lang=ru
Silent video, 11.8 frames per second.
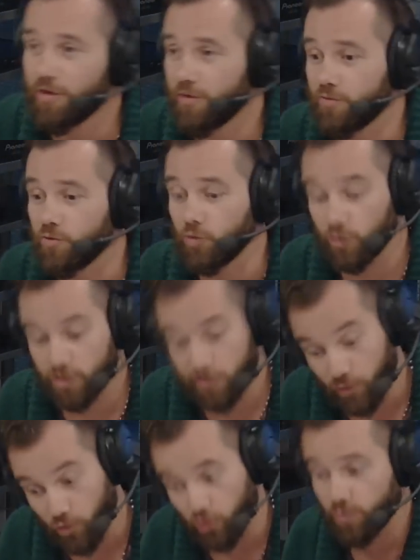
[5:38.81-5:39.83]
Угу. Вот. Но если
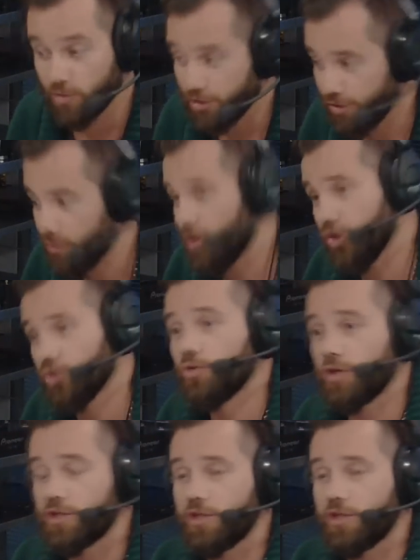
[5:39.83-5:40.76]
ты выходишь из а машины, а конечно, он тебя